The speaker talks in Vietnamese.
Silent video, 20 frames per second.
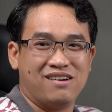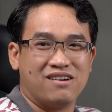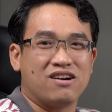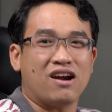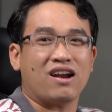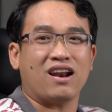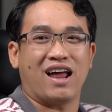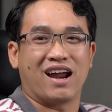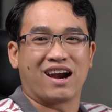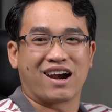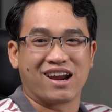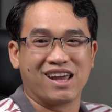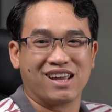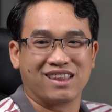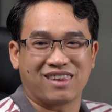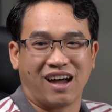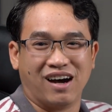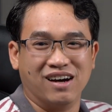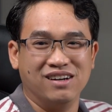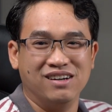rất là
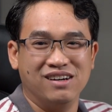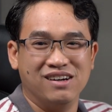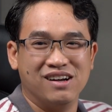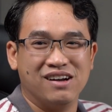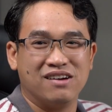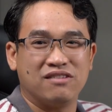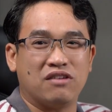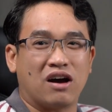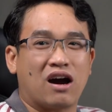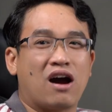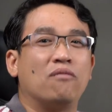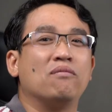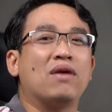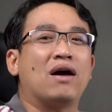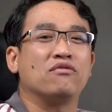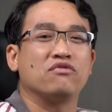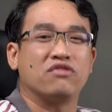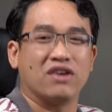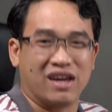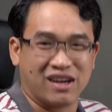riêng tư và không
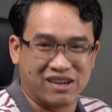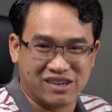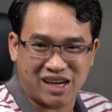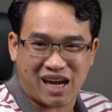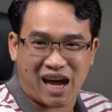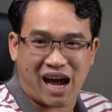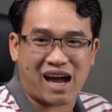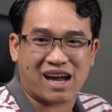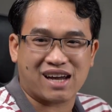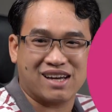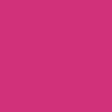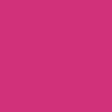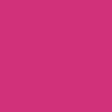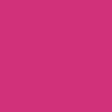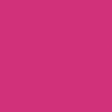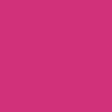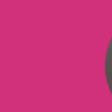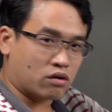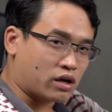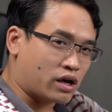làm phiền người khác
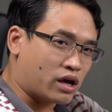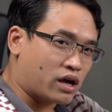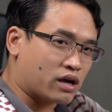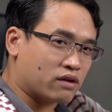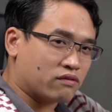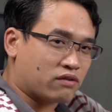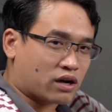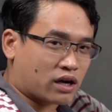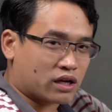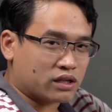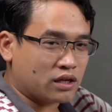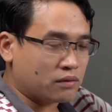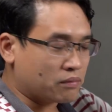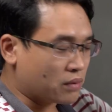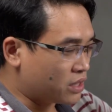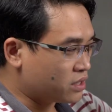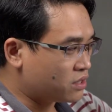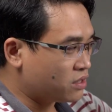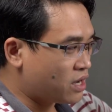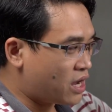ok và cái thiết
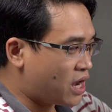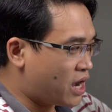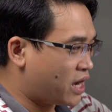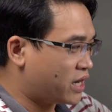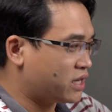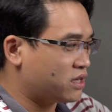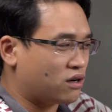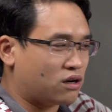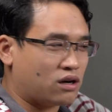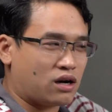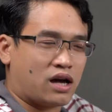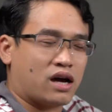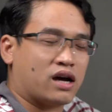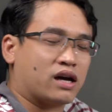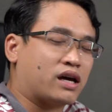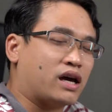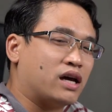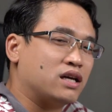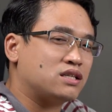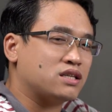bị thứ hai đó là
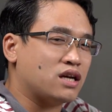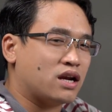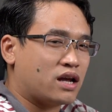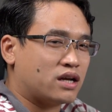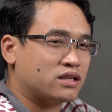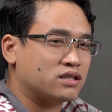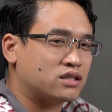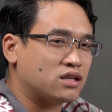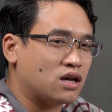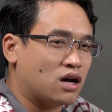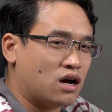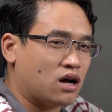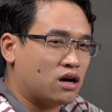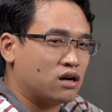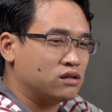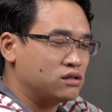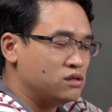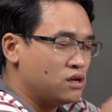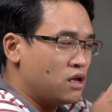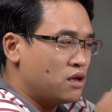cái Sennheiser
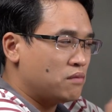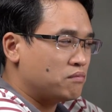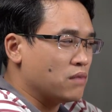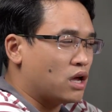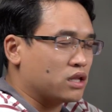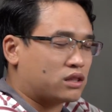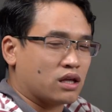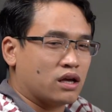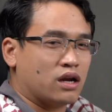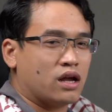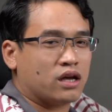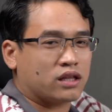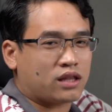BTD